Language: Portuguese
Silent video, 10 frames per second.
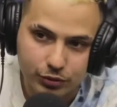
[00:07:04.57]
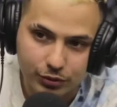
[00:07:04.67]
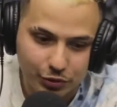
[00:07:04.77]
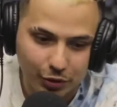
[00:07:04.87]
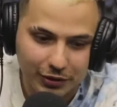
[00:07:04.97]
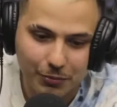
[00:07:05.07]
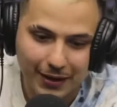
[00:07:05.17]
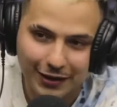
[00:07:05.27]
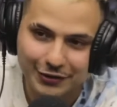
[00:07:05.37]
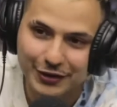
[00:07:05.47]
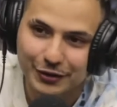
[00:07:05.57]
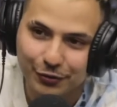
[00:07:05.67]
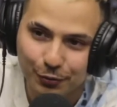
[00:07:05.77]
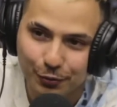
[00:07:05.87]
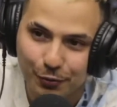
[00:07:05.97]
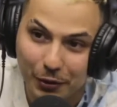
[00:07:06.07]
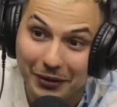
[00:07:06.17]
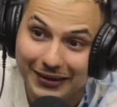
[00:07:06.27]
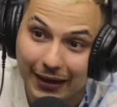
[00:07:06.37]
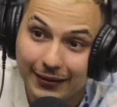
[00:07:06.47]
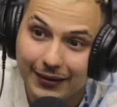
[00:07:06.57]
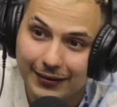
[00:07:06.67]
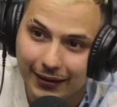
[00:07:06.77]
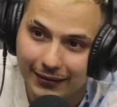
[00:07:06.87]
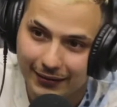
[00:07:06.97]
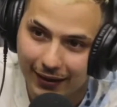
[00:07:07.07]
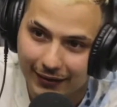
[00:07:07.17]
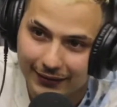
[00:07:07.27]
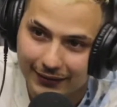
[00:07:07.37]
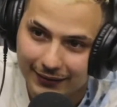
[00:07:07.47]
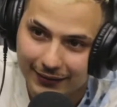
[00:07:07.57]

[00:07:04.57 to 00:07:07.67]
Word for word: Só que uma caixinha de suco era 86 reais.